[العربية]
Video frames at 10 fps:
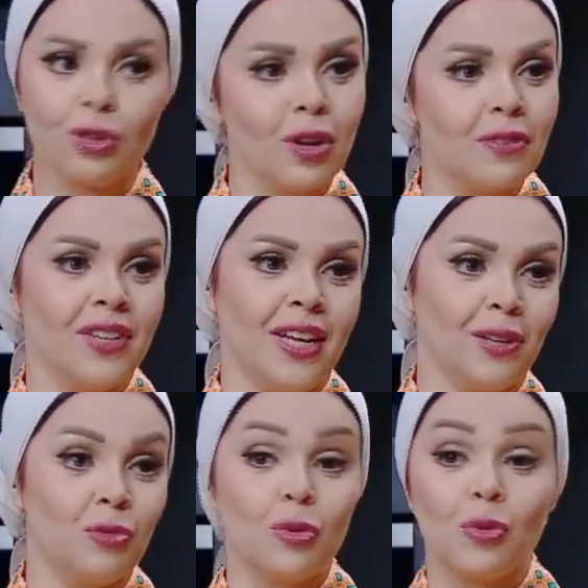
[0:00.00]
شراهه في
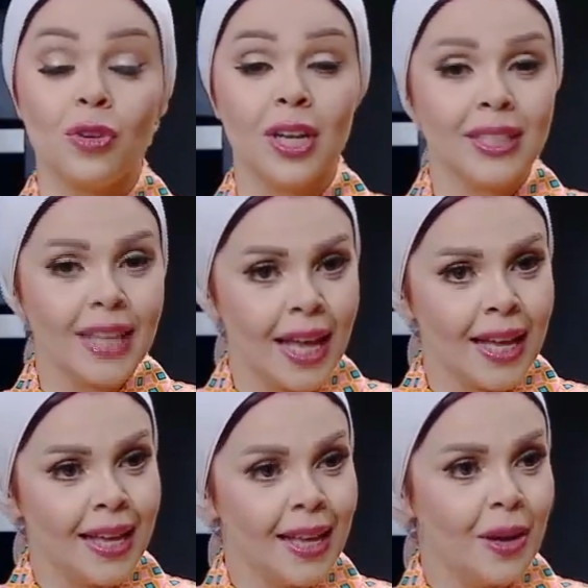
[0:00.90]
الاكل والراجل ده
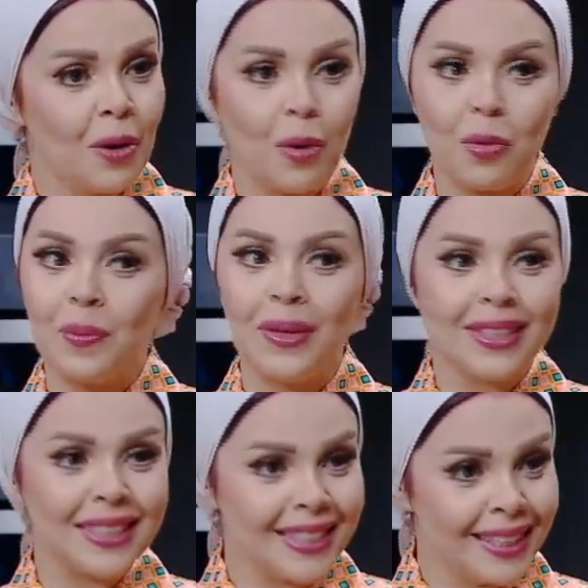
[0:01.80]
او
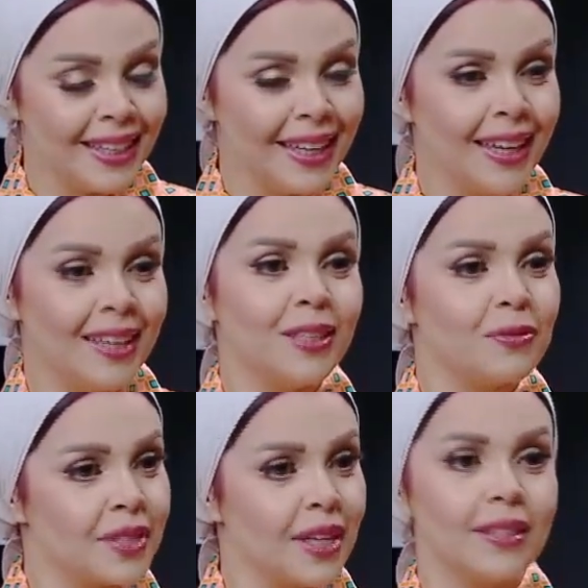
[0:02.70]
البنت دي
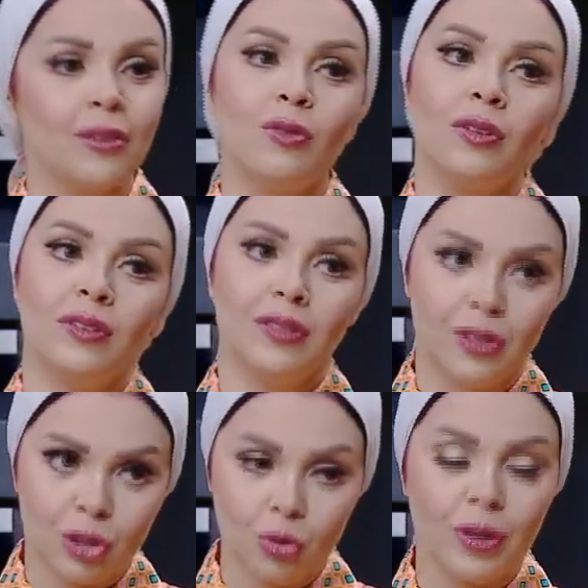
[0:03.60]
نفسها تاكل
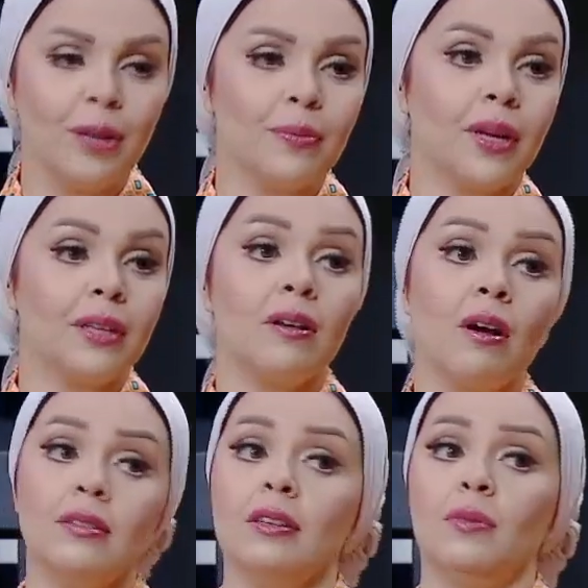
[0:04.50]
شويه براحتها
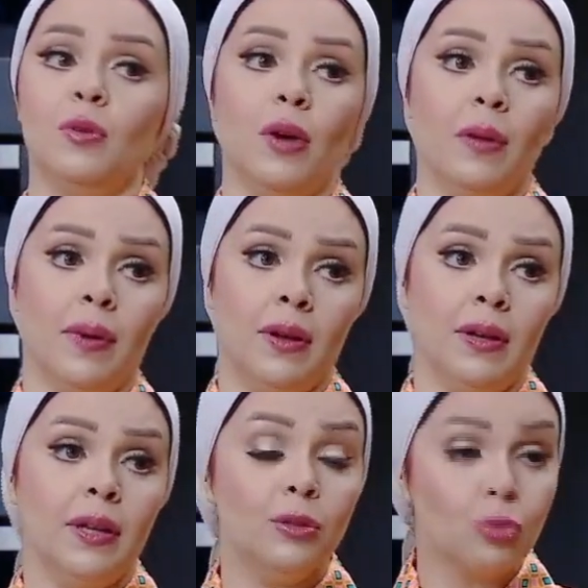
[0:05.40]
اكتر من وجبه
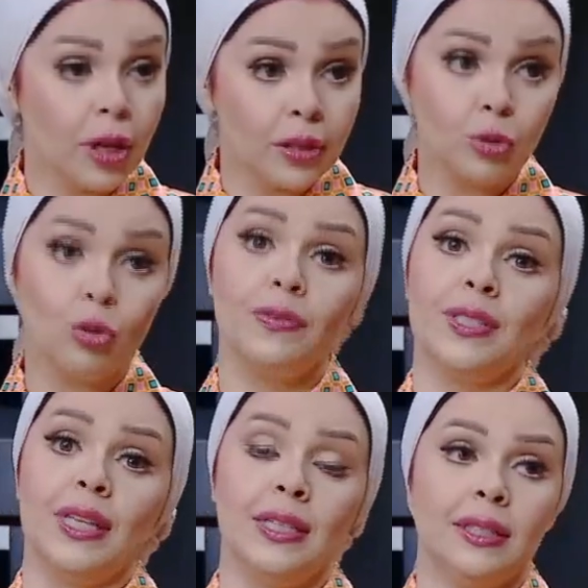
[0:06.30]
اللي انتوا حددتوها في
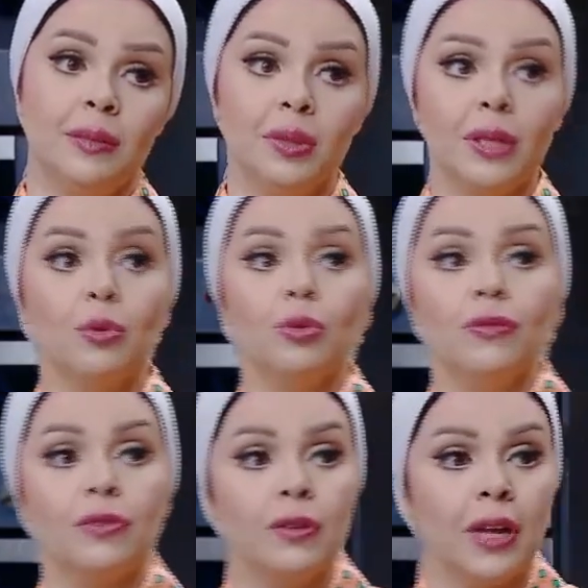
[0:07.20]
الساعتين بتعملوا
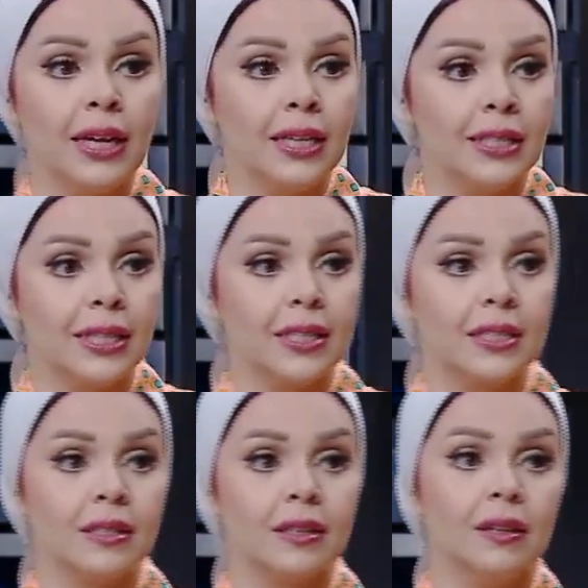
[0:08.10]
ايه في الحاله اللي زي دي تمام ما